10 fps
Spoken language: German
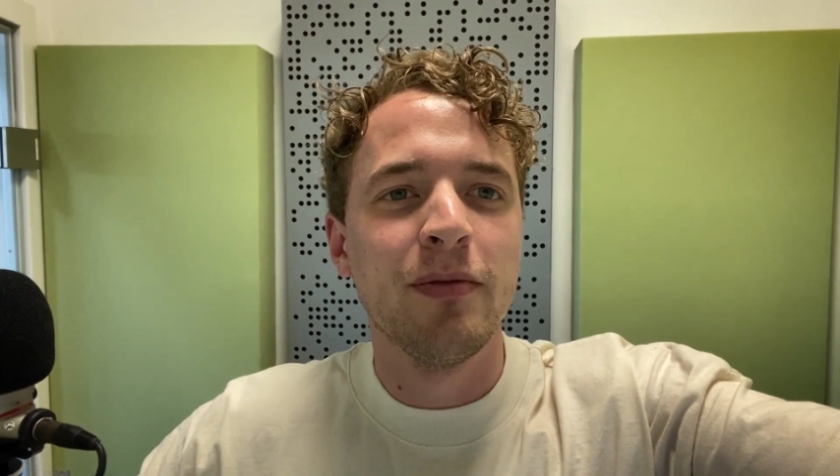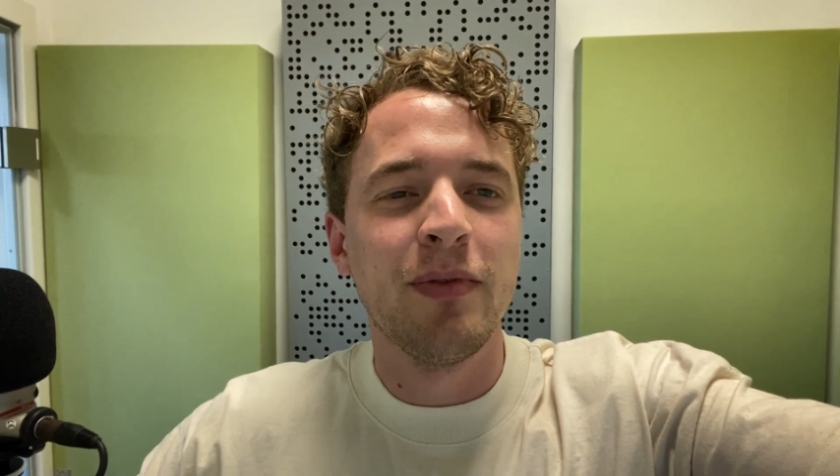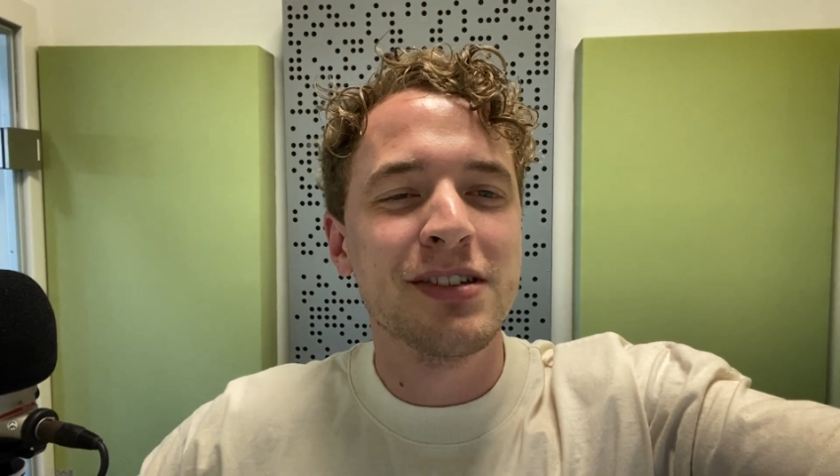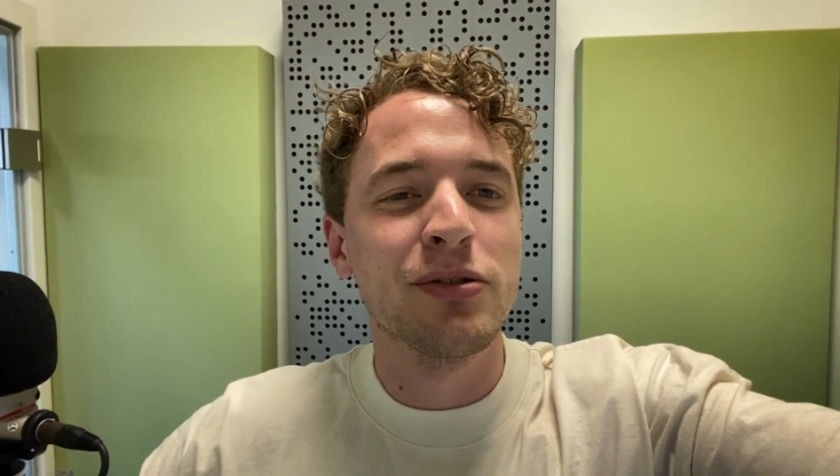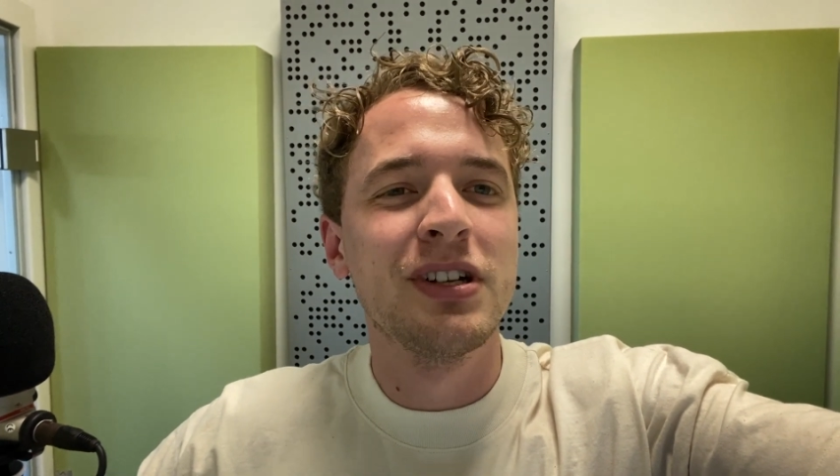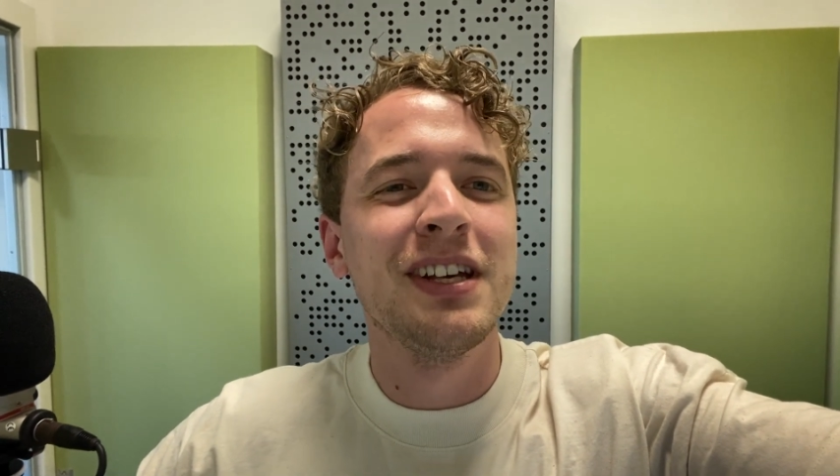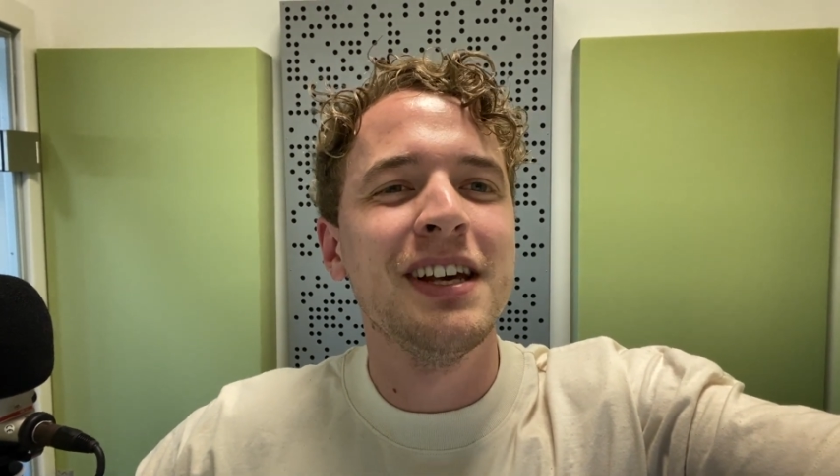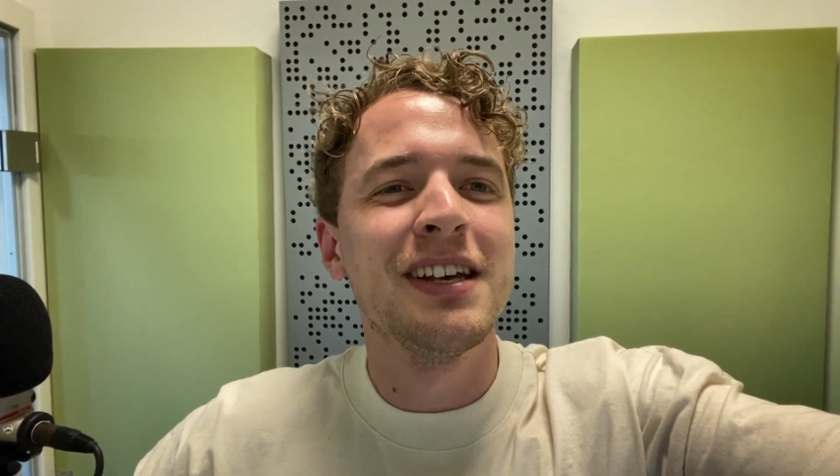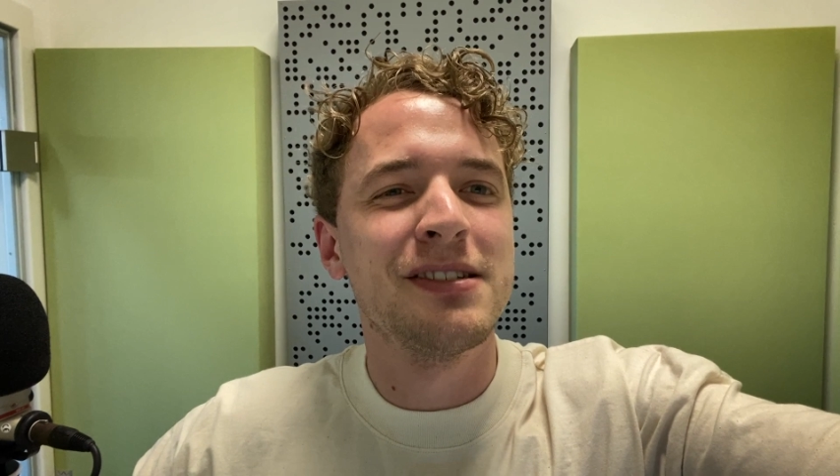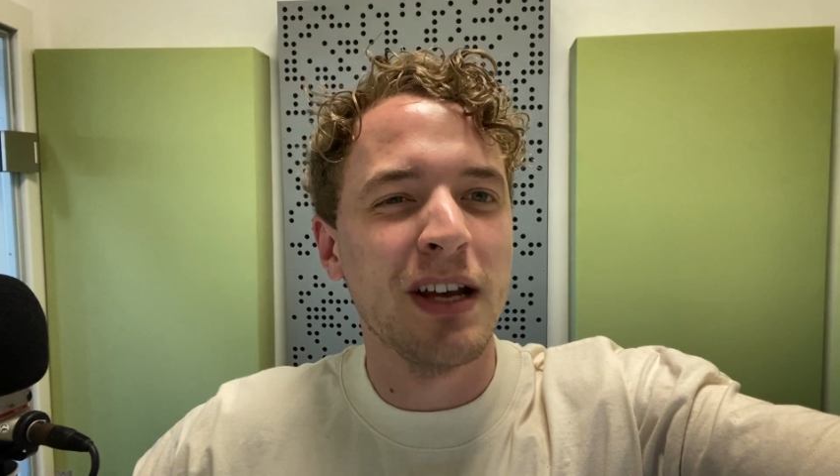was so
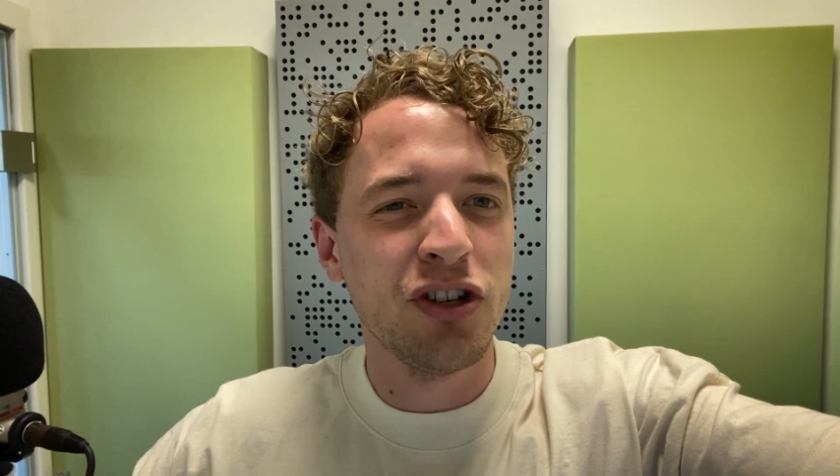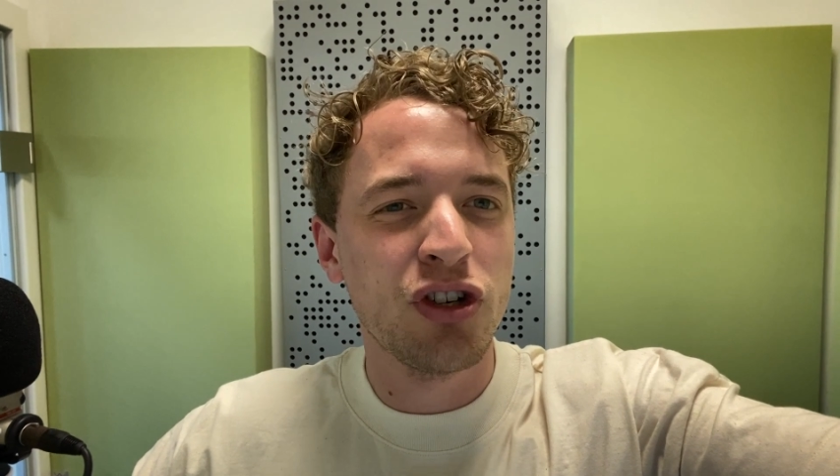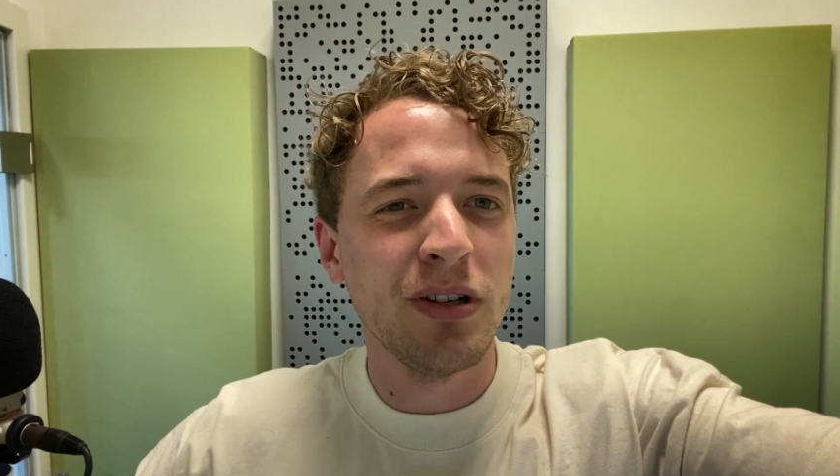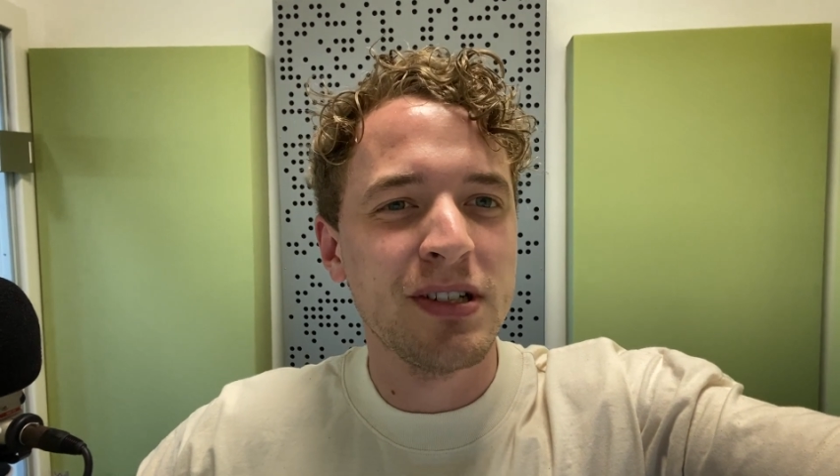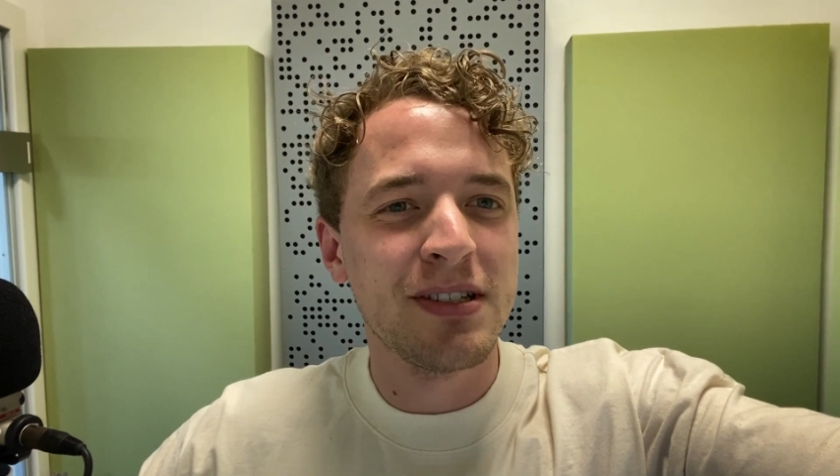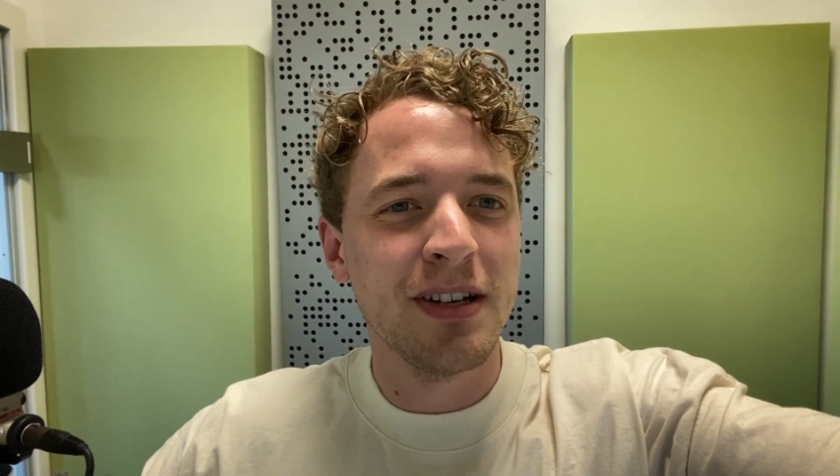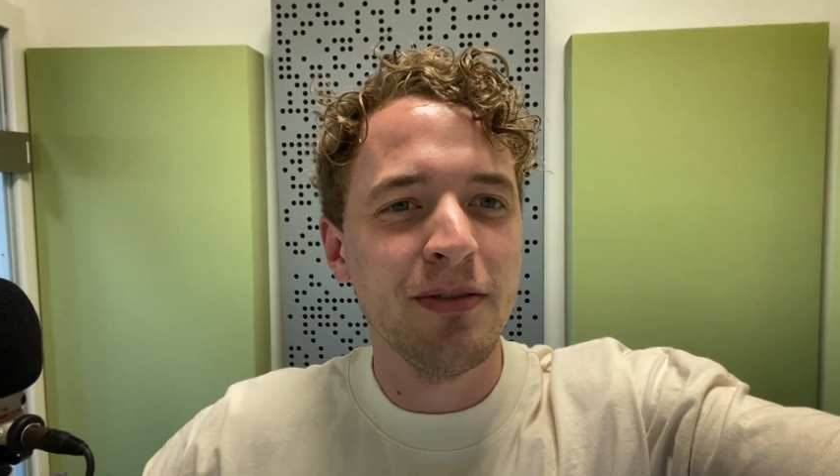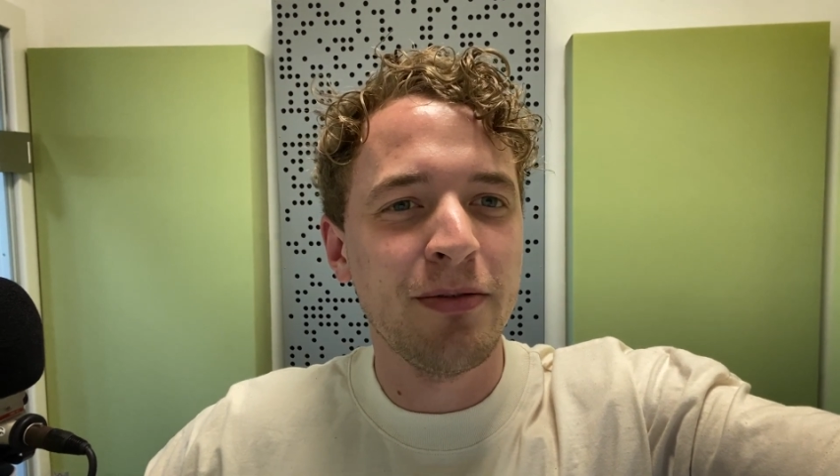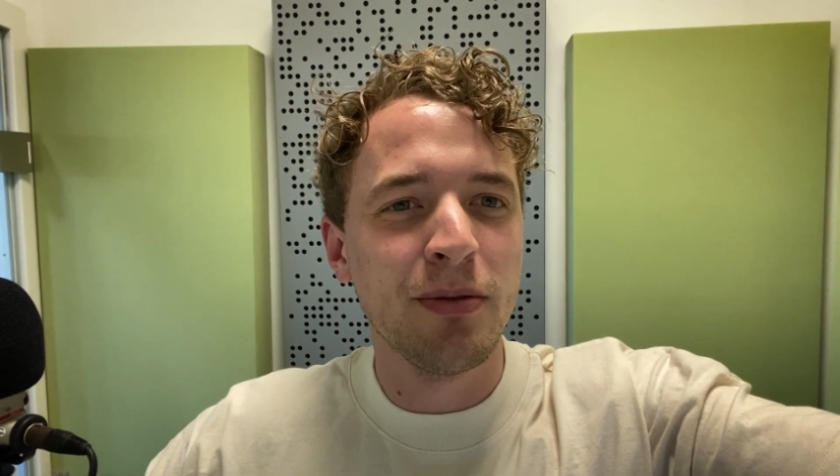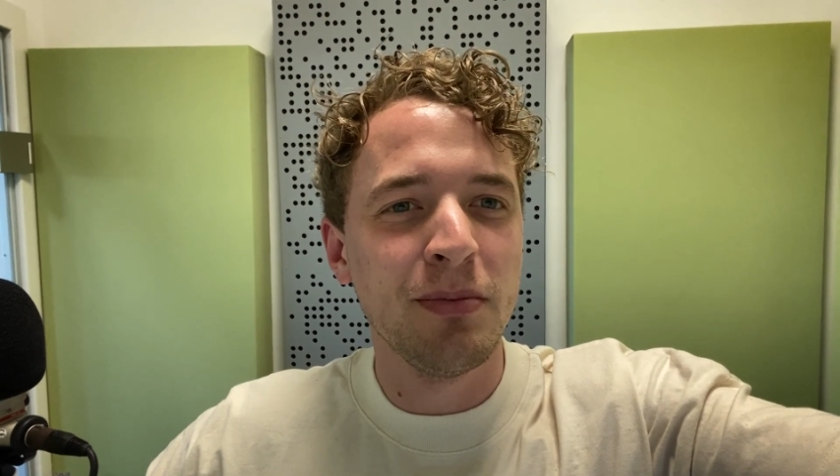die Essentials sind
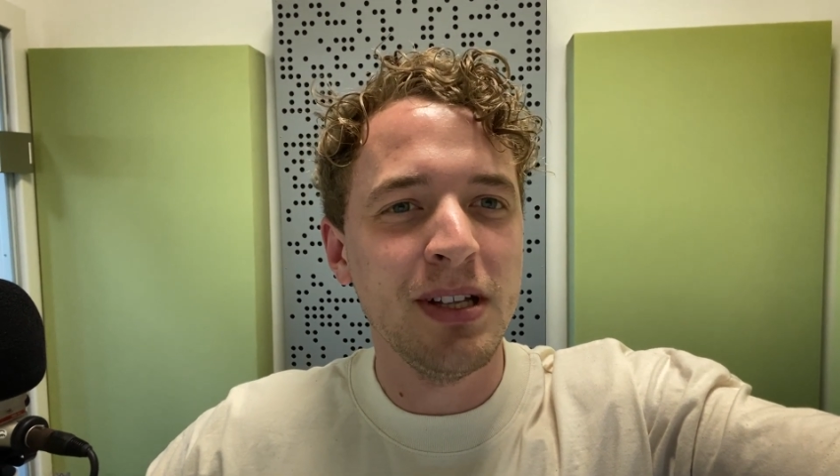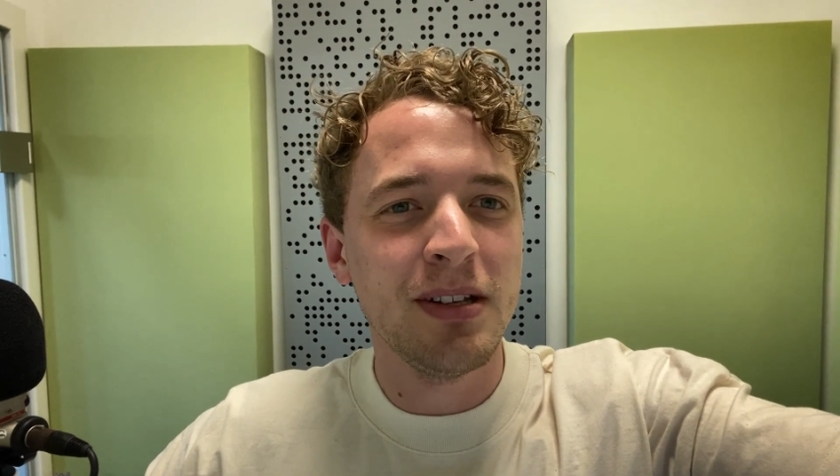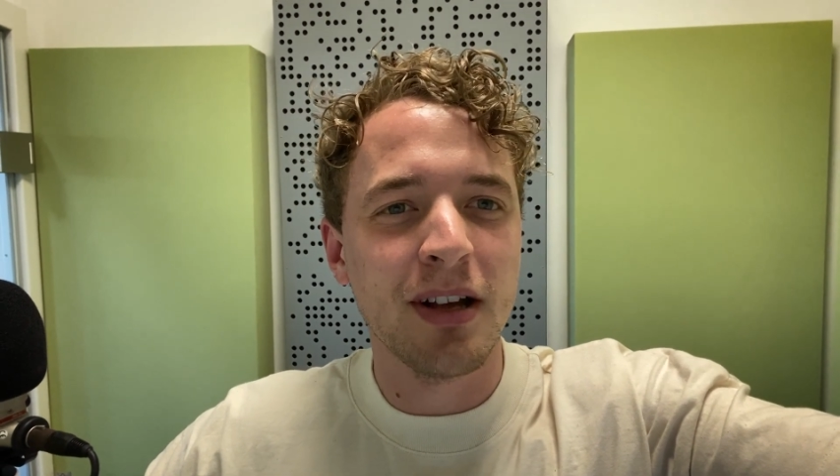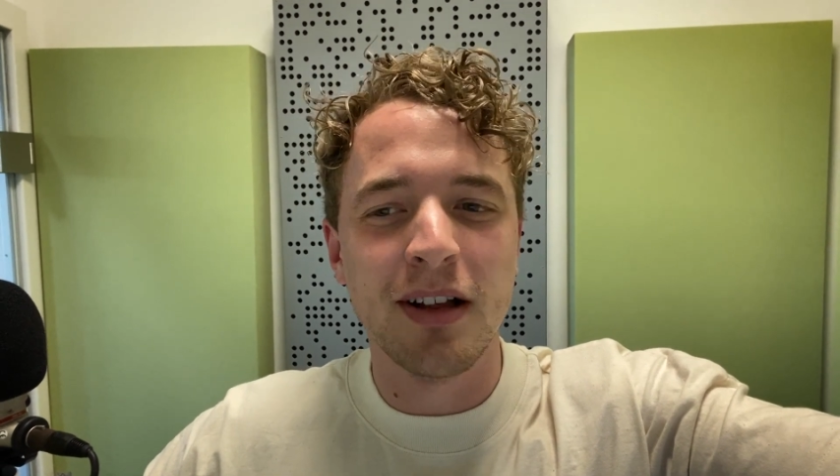für mich,